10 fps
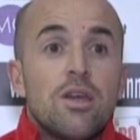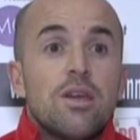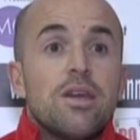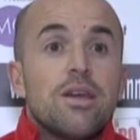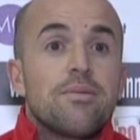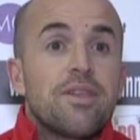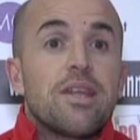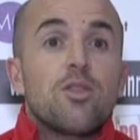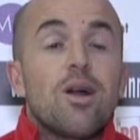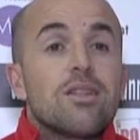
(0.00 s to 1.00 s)
eh,
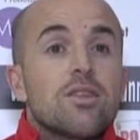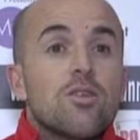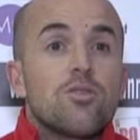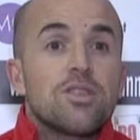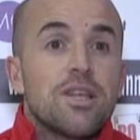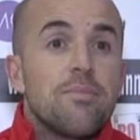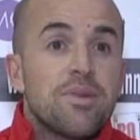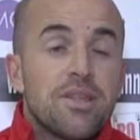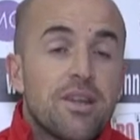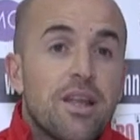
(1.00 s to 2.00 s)
tenendo alti i colori
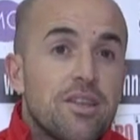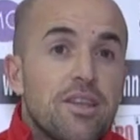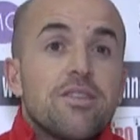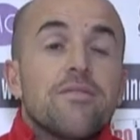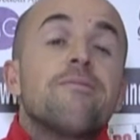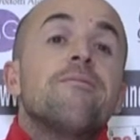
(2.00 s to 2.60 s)
sempre del Real Rieti.